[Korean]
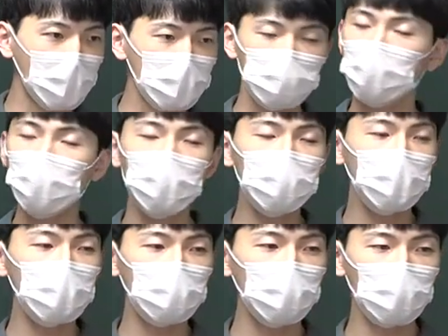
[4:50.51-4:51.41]

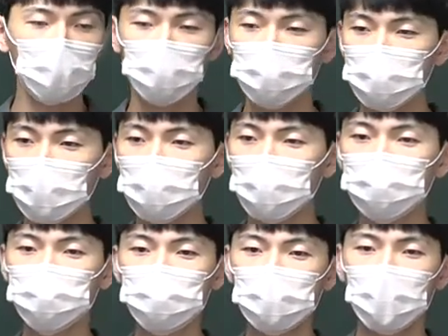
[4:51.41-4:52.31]
절대로 시간 막
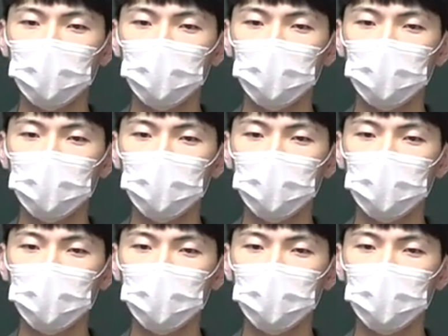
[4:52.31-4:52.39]
2시간,